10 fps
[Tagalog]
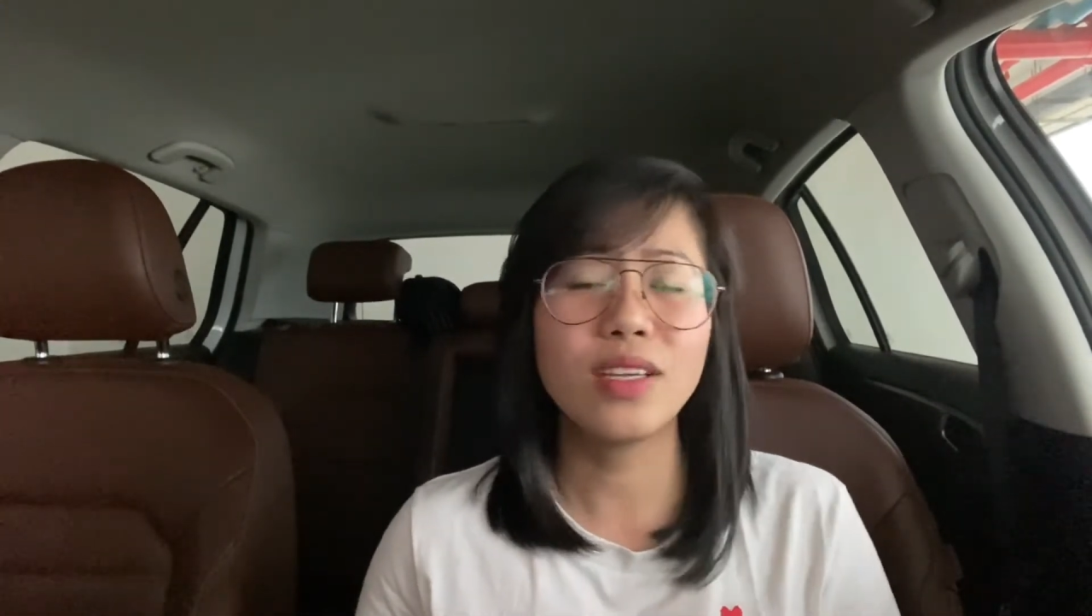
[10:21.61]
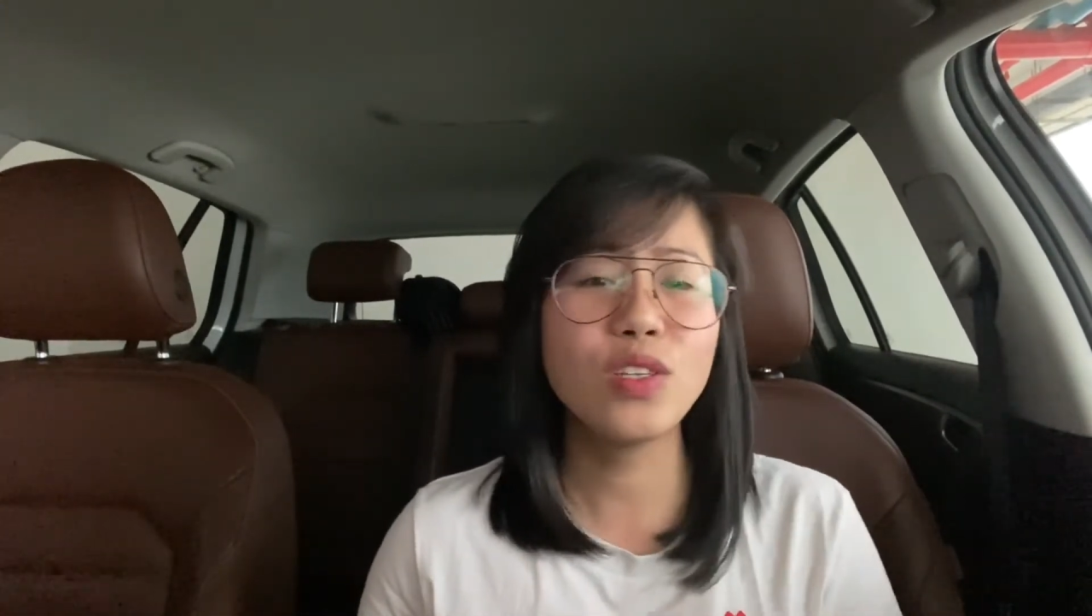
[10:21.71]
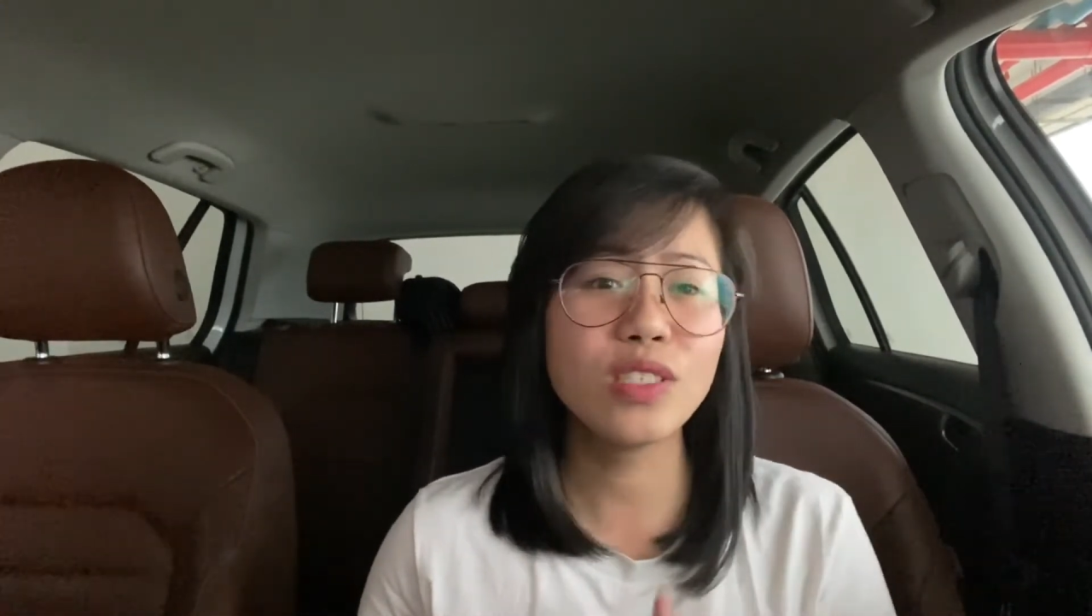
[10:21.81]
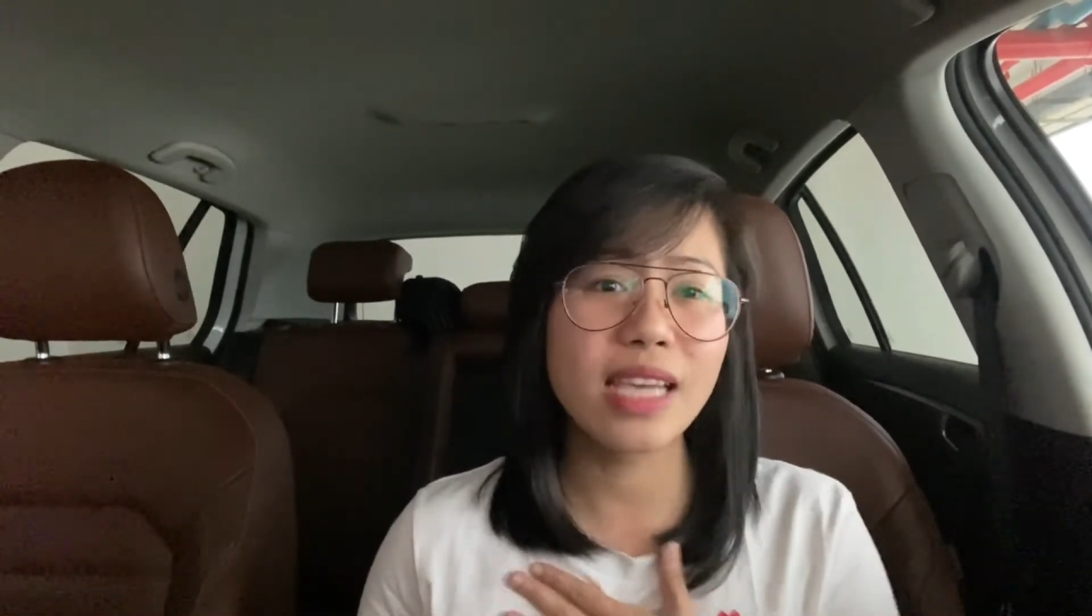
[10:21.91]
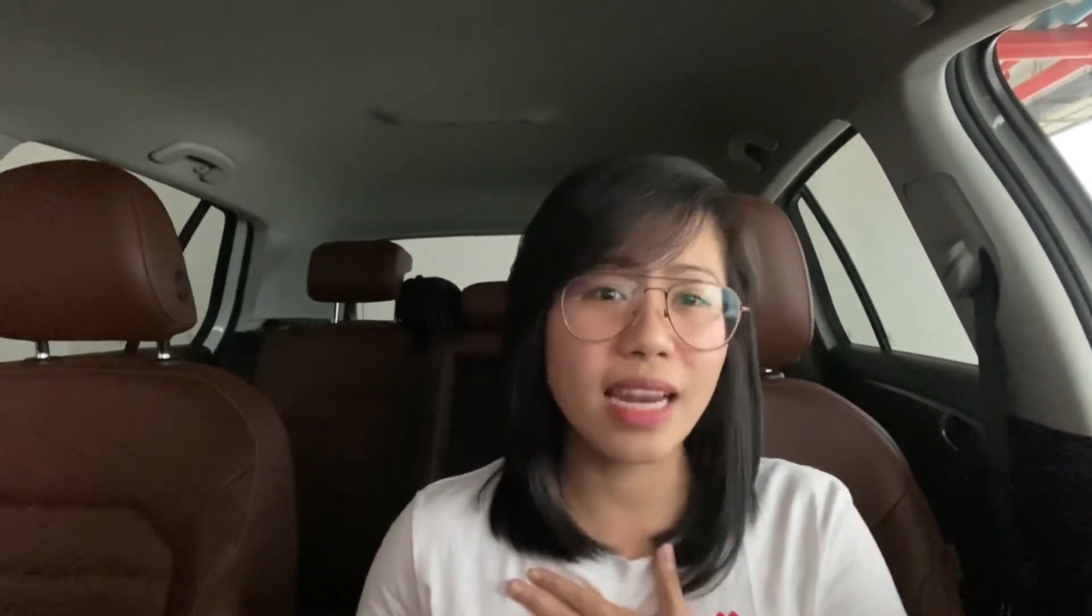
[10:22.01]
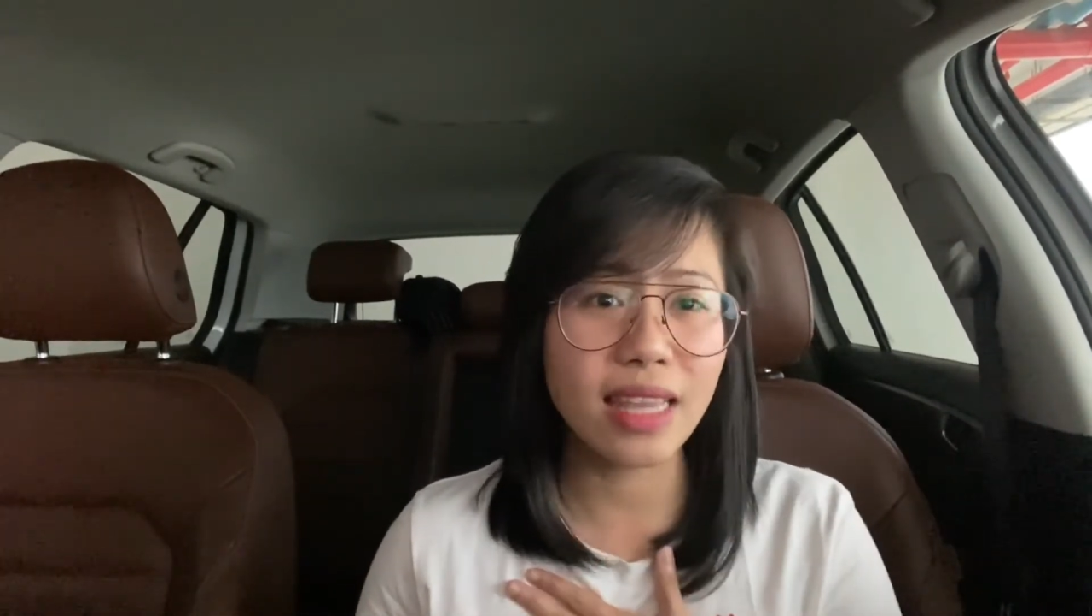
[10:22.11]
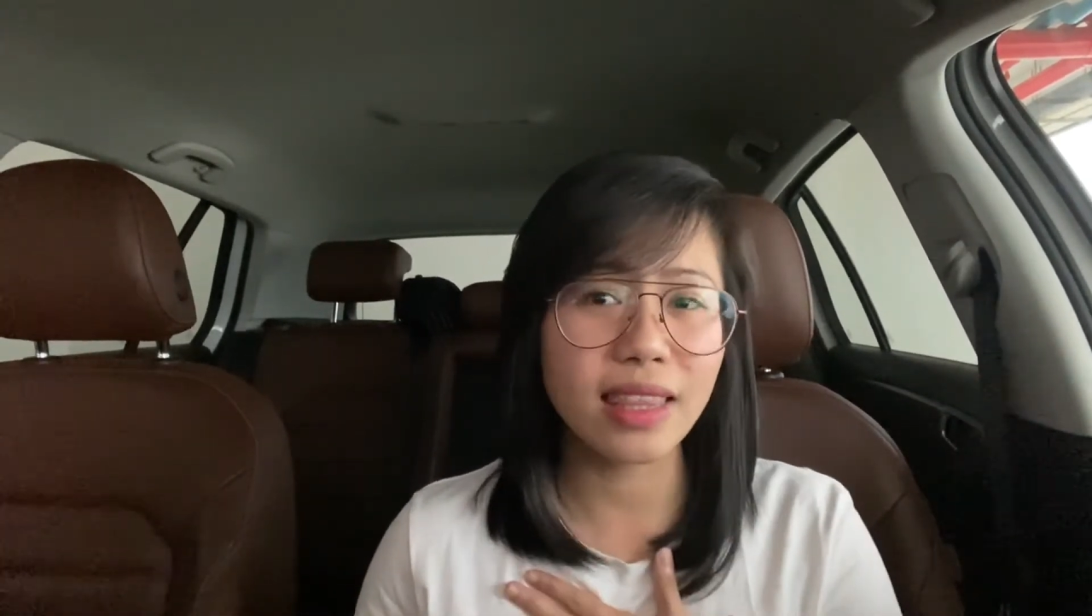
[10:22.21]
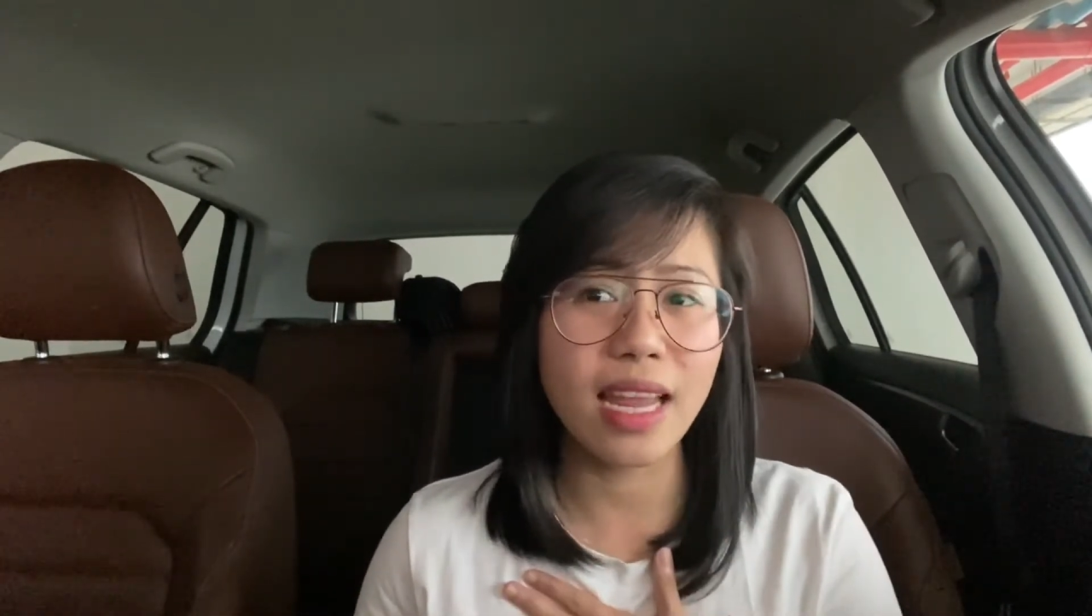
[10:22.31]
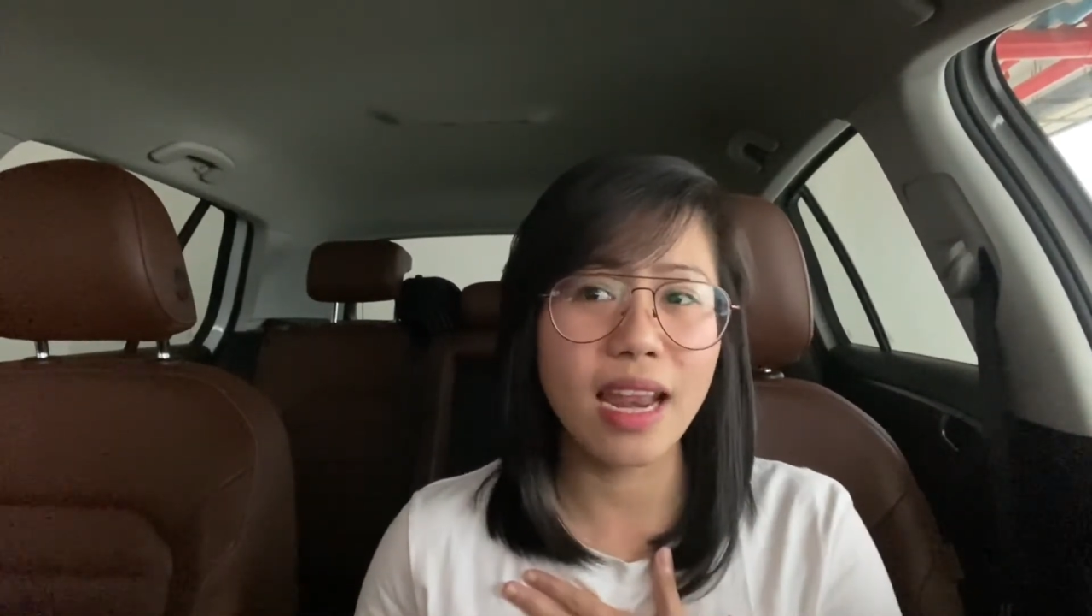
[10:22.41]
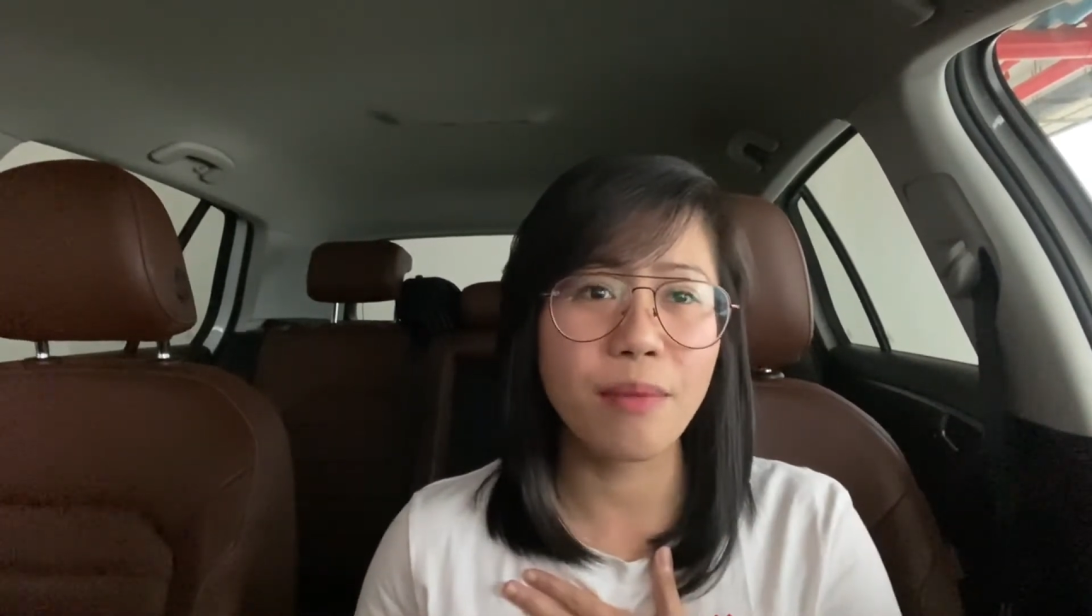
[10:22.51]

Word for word: yung sa rent na